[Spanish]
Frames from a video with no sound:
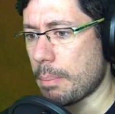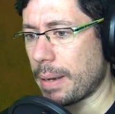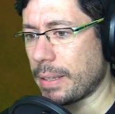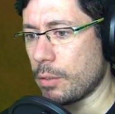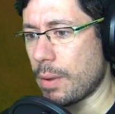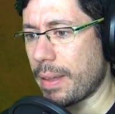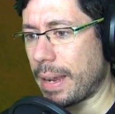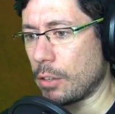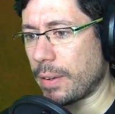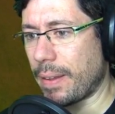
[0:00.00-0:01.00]
Para ir una de
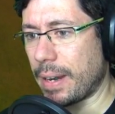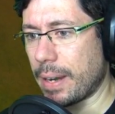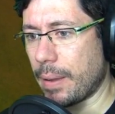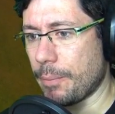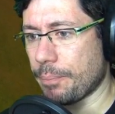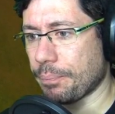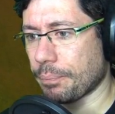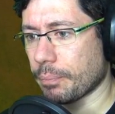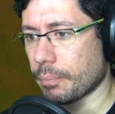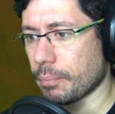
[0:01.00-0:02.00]
cal y otra de arena.
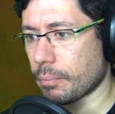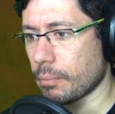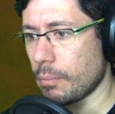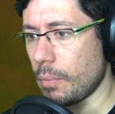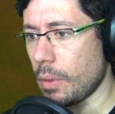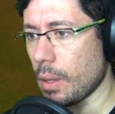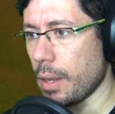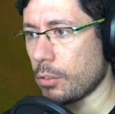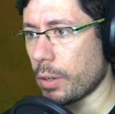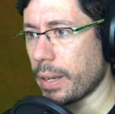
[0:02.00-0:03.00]

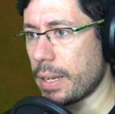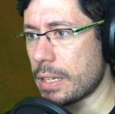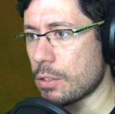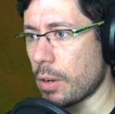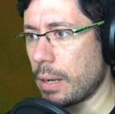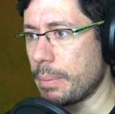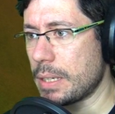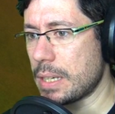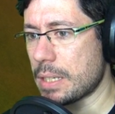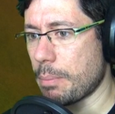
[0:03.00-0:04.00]
¿Esto qué es? Local
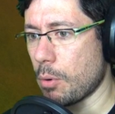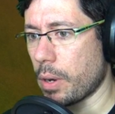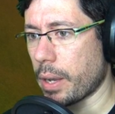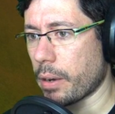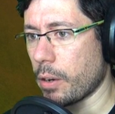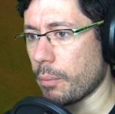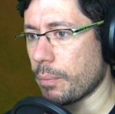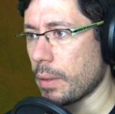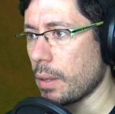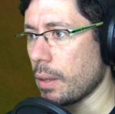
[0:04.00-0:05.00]
business y búnker. No.
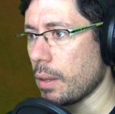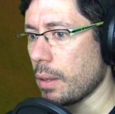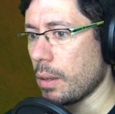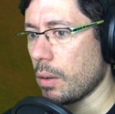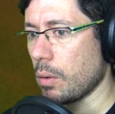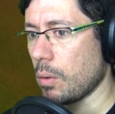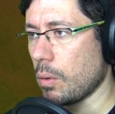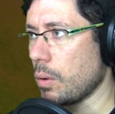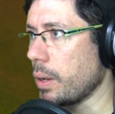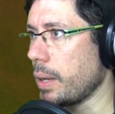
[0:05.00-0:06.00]

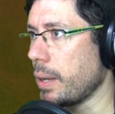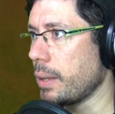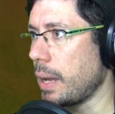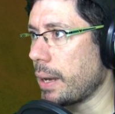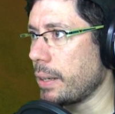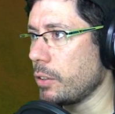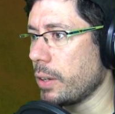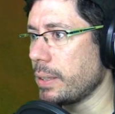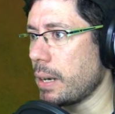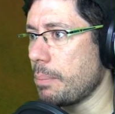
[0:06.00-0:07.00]
Eh, ah, que le tengo
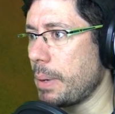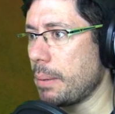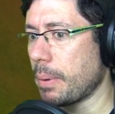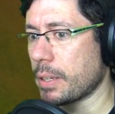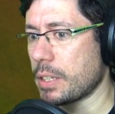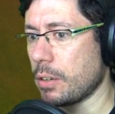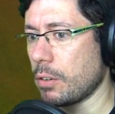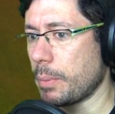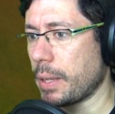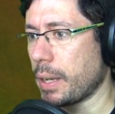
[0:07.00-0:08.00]
que quitar el play porque si no,
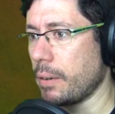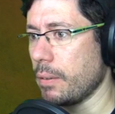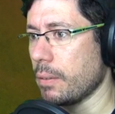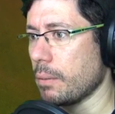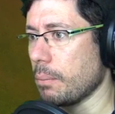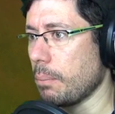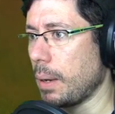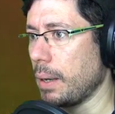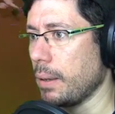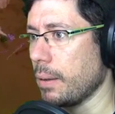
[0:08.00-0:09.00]
no me deja, ¿no?
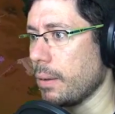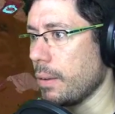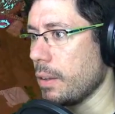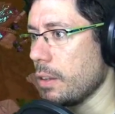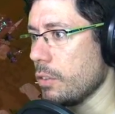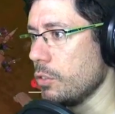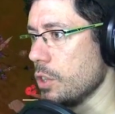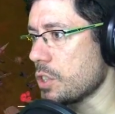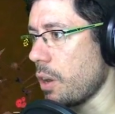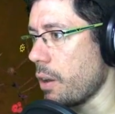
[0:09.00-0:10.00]
Vale.
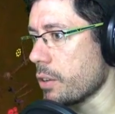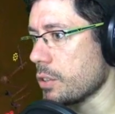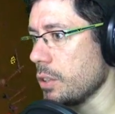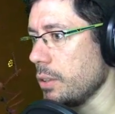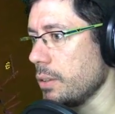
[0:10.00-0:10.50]
Desert.